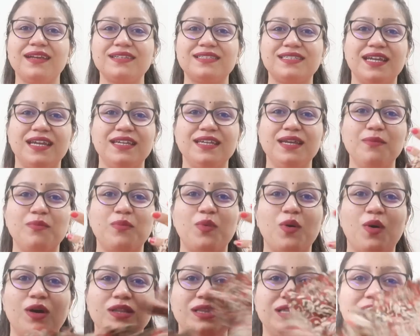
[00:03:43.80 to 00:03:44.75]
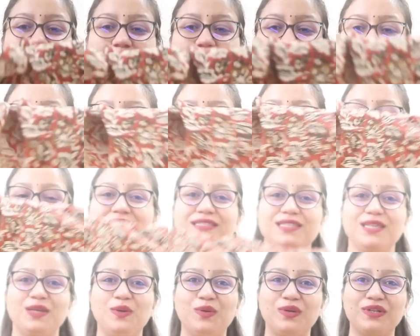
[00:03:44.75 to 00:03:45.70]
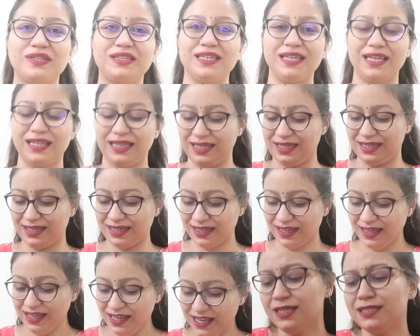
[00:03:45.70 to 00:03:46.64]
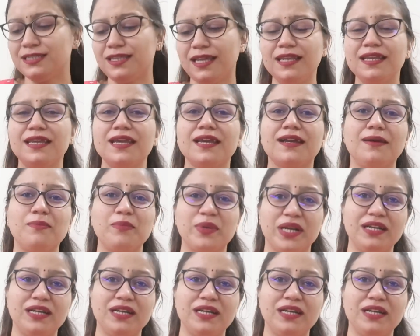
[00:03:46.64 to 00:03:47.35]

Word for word: नेक्स्ट है ये बहुत ही प्यारी सी कुर्ती है देखिए इस तरीके का